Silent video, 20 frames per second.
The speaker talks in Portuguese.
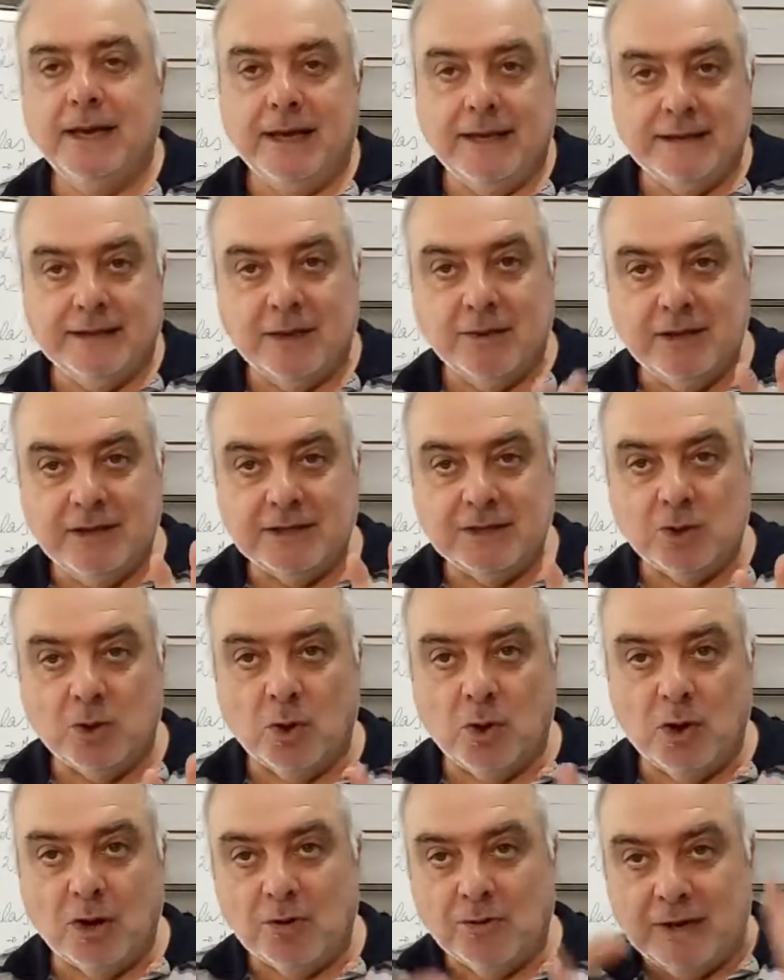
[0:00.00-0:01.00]
Então eles
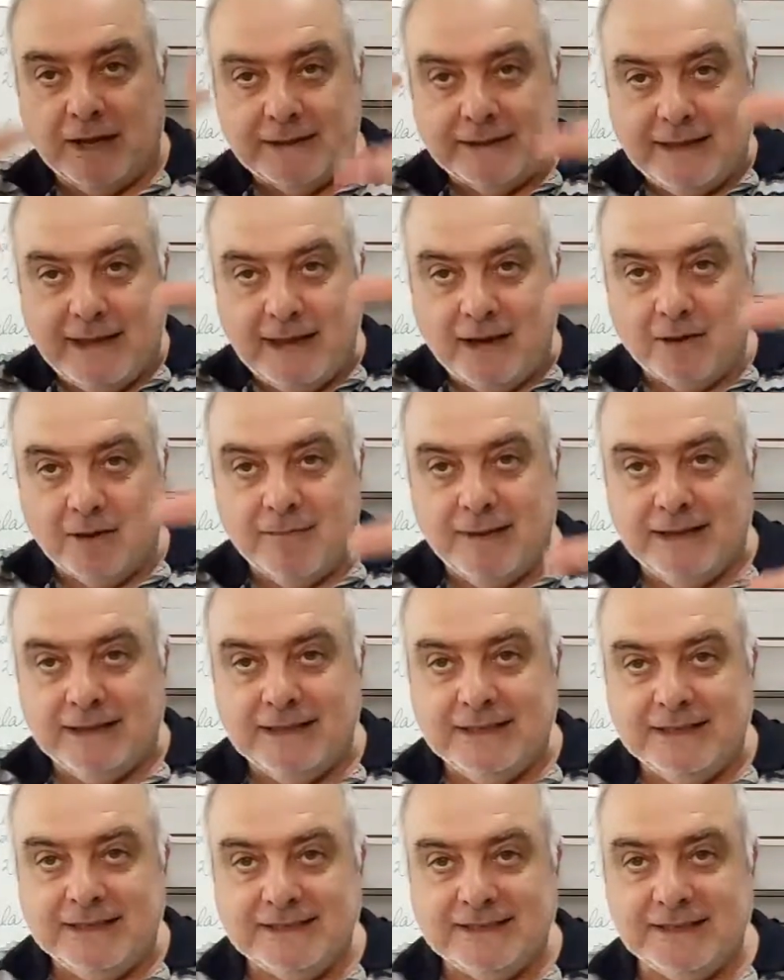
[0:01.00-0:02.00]
colocam na tela uma
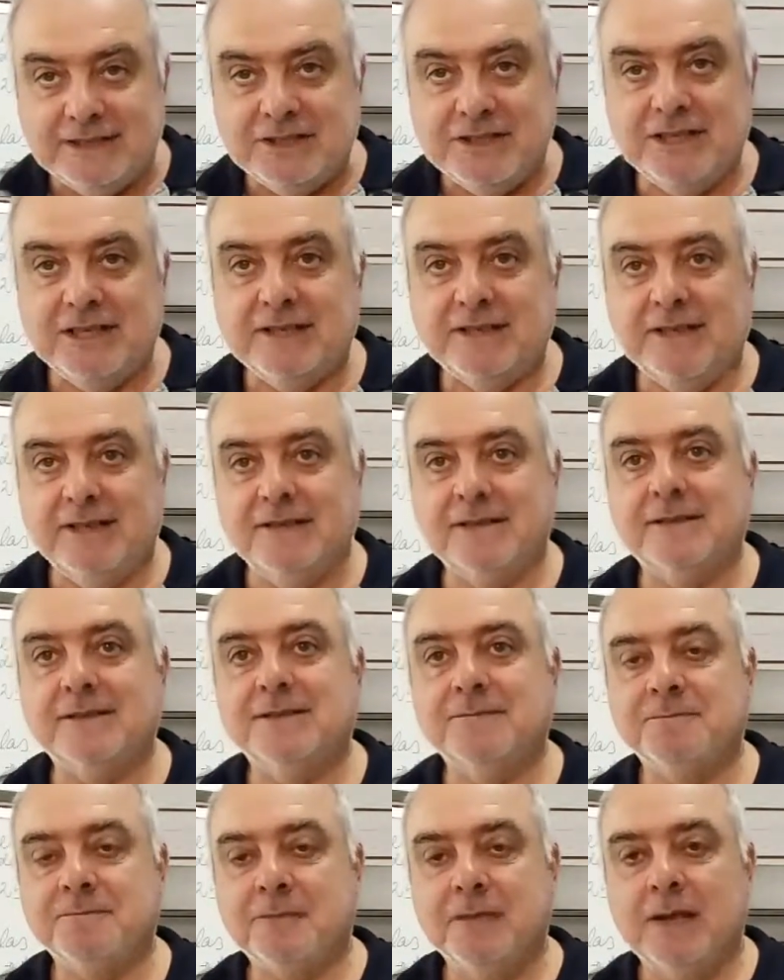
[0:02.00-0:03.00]
lista de
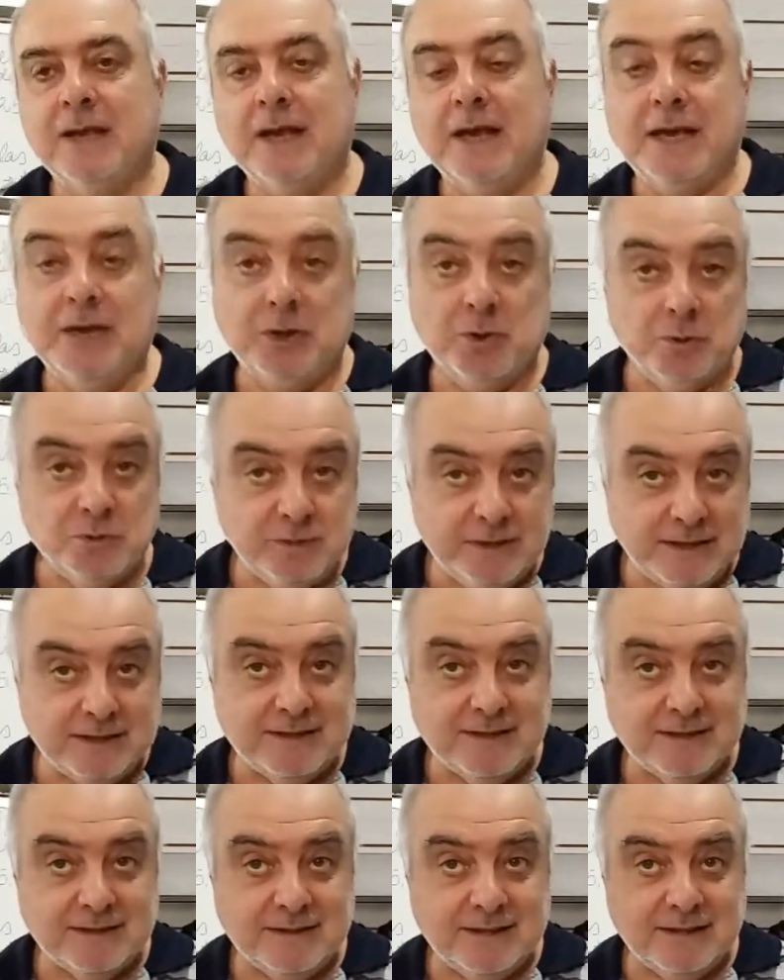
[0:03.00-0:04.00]
itens e um
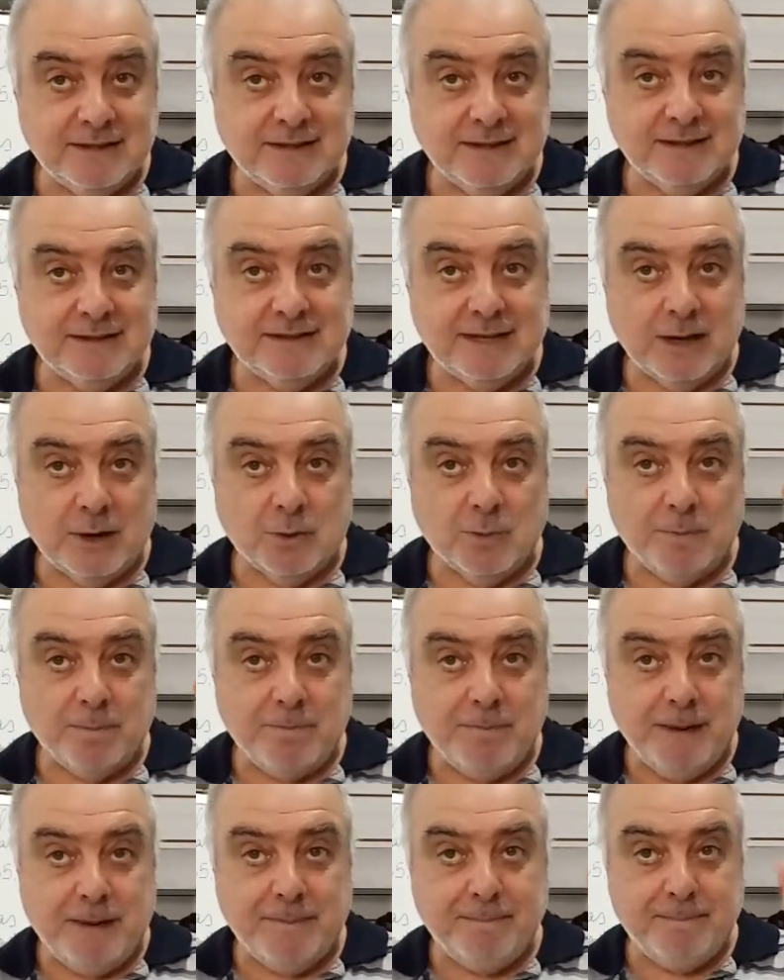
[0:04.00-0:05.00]
desses itens é o
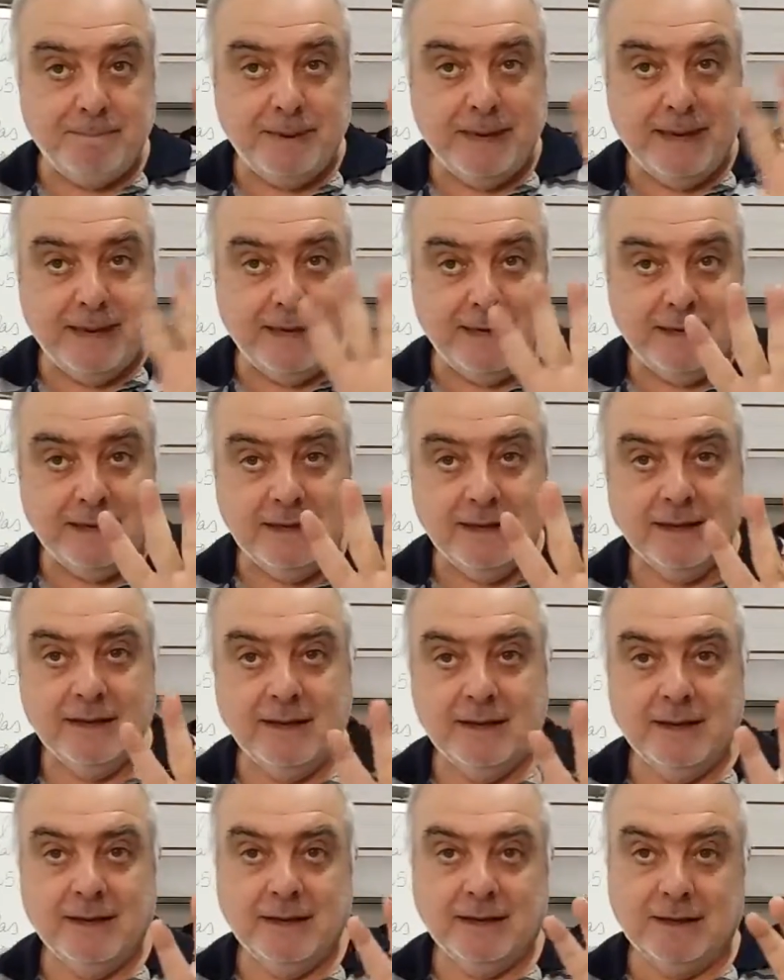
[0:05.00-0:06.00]
PPI,
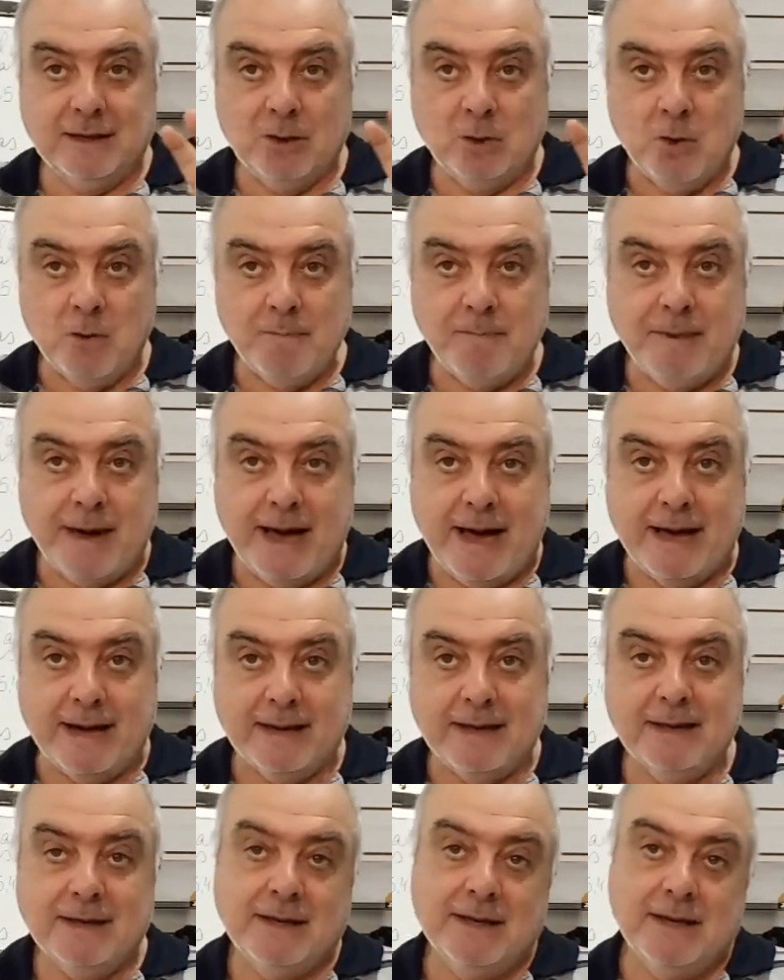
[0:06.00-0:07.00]
que compara.